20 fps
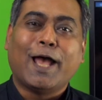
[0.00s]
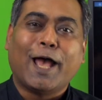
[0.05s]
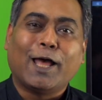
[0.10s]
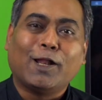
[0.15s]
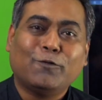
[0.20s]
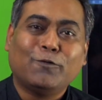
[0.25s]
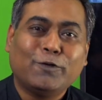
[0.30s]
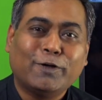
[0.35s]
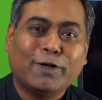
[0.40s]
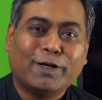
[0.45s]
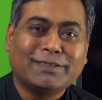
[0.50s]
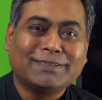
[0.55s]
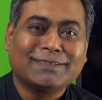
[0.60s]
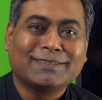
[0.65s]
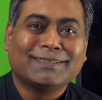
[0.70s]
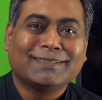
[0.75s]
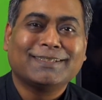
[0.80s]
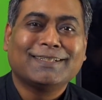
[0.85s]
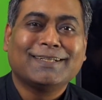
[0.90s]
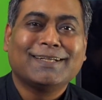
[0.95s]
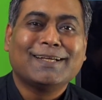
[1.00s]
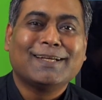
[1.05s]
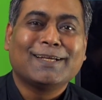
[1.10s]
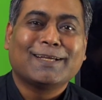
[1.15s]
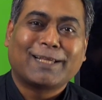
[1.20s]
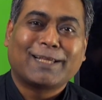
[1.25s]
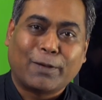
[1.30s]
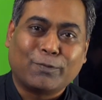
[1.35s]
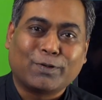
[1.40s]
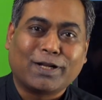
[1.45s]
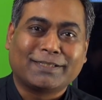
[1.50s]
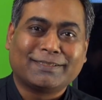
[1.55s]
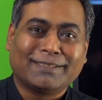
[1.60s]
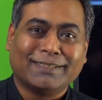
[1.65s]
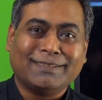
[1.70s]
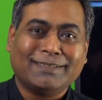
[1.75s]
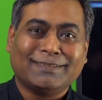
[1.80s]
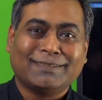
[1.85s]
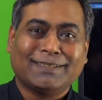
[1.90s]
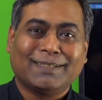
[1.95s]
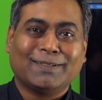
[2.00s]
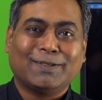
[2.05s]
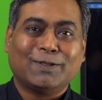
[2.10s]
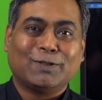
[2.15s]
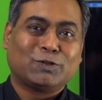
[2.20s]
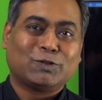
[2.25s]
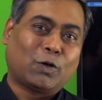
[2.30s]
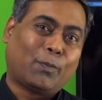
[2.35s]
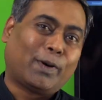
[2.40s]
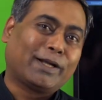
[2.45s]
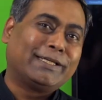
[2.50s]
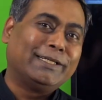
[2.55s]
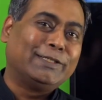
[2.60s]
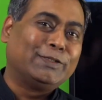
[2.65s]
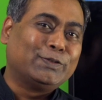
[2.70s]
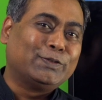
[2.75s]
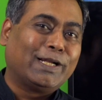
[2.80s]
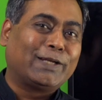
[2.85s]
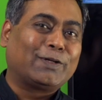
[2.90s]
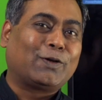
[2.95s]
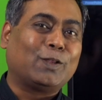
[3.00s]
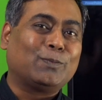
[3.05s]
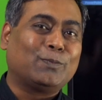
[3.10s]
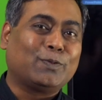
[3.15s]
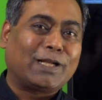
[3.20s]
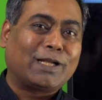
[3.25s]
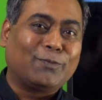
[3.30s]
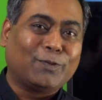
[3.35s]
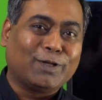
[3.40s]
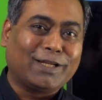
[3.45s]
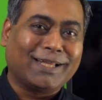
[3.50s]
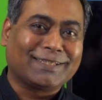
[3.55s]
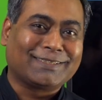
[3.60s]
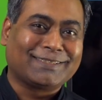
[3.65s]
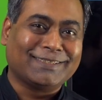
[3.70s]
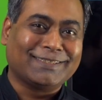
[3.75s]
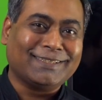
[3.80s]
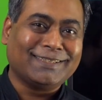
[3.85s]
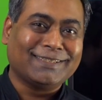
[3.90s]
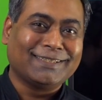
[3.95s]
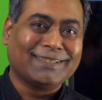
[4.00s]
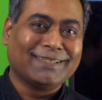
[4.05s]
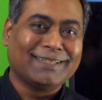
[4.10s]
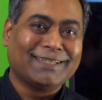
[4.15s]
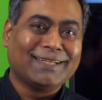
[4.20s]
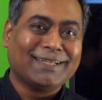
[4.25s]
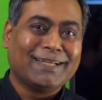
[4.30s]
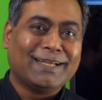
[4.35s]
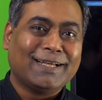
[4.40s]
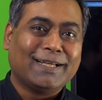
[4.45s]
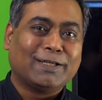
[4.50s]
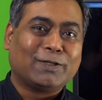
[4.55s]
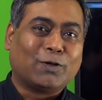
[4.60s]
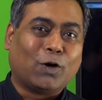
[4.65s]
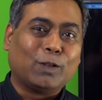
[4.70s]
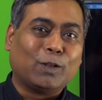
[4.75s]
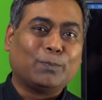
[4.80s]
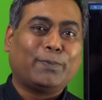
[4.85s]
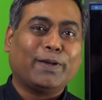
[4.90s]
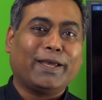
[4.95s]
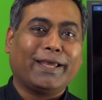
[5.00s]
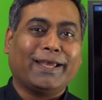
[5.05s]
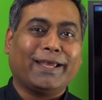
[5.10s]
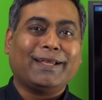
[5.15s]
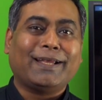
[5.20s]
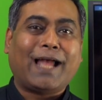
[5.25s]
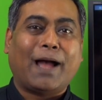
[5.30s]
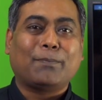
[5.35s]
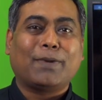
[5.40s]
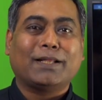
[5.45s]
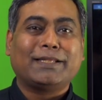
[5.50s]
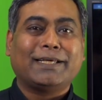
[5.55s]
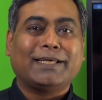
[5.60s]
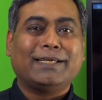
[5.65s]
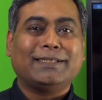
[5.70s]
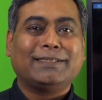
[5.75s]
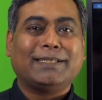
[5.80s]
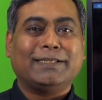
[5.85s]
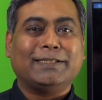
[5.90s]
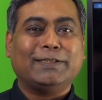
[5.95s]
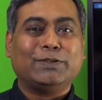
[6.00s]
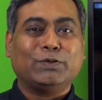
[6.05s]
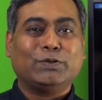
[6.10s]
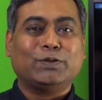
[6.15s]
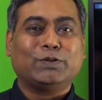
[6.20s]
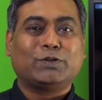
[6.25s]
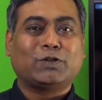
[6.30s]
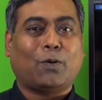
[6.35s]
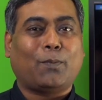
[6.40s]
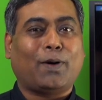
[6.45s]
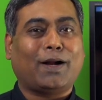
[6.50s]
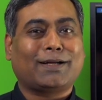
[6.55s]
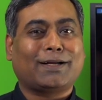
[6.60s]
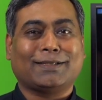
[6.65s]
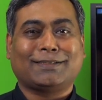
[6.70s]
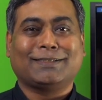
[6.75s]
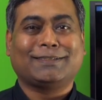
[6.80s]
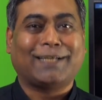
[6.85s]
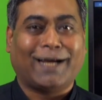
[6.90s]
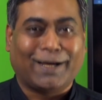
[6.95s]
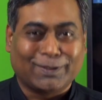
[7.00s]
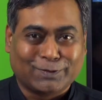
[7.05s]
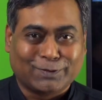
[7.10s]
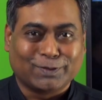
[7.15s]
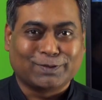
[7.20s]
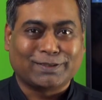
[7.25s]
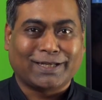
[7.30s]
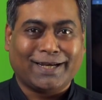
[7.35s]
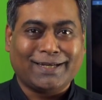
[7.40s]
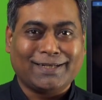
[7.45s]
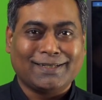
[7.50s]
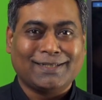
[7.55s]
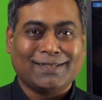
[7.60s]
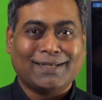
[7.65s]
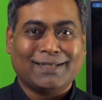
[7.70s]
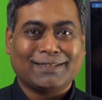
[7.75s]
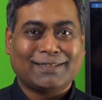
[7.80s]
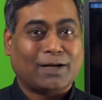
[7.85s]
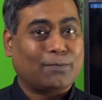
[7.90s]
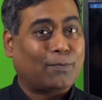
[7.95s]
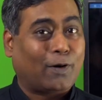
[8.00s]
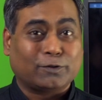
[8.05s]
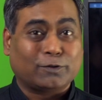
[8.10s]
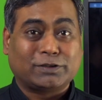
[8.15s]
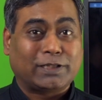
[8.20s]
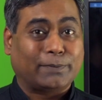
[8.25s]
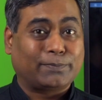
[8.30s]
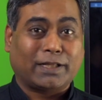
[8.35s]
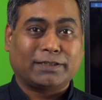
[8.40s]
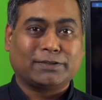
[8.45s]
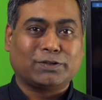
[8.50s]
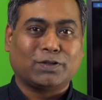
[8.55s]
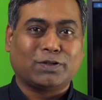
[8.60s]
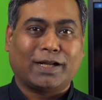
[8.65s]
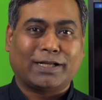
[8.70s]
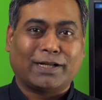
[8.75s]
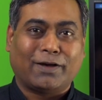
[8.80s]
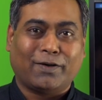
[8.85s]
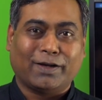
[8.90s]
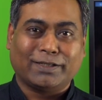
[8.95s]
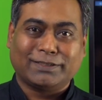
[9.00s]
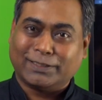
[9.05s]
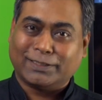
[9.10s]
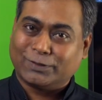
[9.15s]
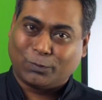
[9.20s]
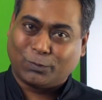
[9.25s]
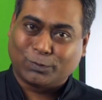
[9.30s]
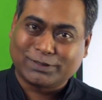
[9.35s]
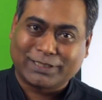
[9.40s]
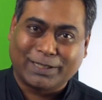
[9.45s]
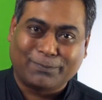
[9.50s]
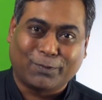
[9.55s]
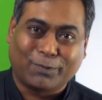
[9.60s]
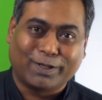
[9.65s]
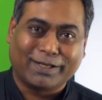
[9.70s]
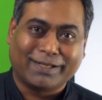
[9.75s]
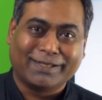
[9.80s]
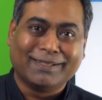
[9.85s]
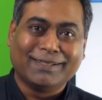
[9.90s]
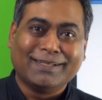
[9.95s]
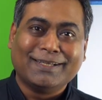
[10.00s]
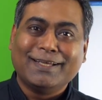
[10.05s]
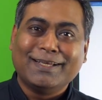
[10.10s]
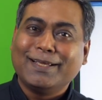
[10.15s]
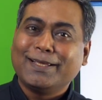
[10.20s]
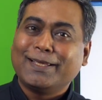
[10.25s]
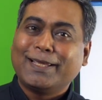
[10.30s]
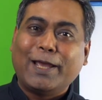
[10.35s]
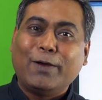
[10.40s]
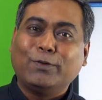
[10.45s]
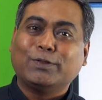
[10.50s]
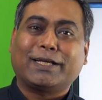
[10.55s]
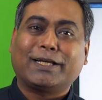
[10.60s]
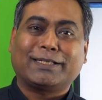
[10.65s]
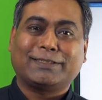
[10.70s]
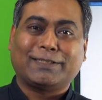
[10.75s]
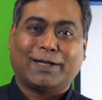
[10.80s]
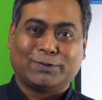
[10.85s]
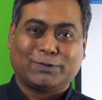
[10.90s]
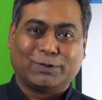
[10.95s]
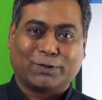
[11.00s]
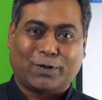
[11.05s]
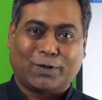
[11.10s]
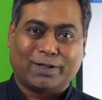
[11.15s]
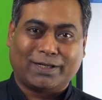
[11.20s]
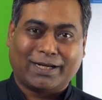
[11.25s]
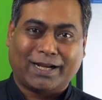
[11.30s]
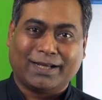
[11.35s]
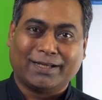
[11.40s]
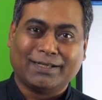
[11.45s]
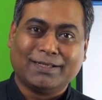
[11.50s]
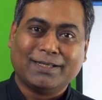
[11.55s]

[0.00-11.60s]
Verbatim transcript: হ্যালো ভিউয়ার্স কেমন আছেন সবার কি ইঁদুরের গল্পটা মনে আছে গল্পে আমরা দেখি যে ইঁদুর সবার কাছে সাহায্য চায় তার মাউসট্র্যাপ তার জন্য আনা হয় সমস্যায় পড়ে কেউ তাকে সাহায্য করে না